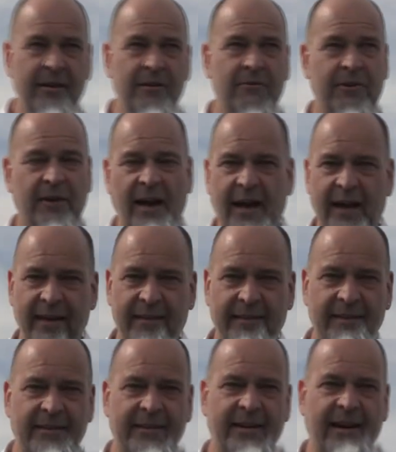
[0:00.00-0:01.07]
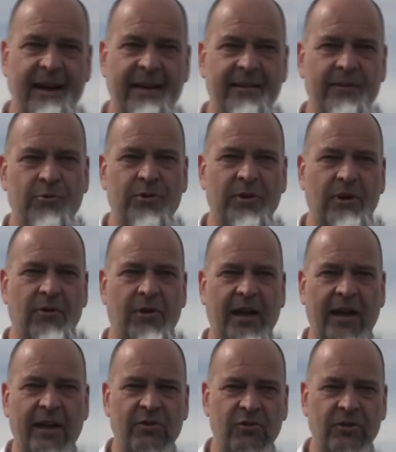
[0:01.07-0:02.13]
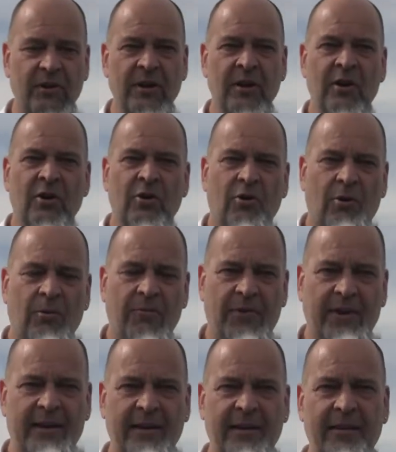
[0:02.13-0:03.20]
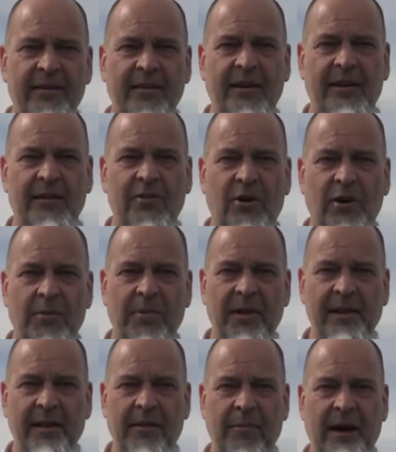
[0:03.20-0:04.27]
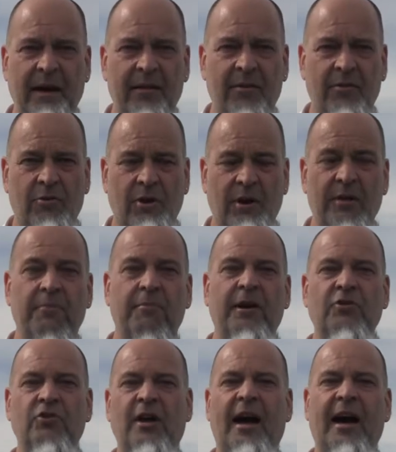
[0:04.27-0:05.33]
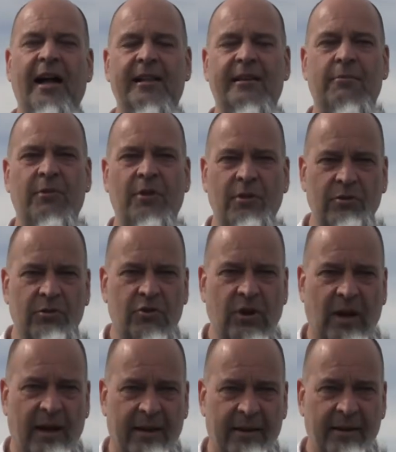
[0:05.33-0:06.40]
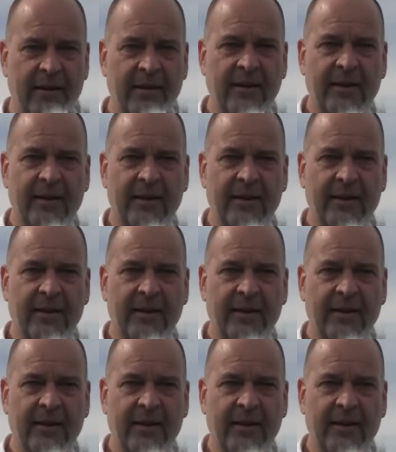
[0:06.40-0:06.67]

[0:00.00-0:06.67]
Von daher ist das hier keine gute Location, um wirklich äh, tolle Bilder machen zu können bei strahlendem Sonnenschein.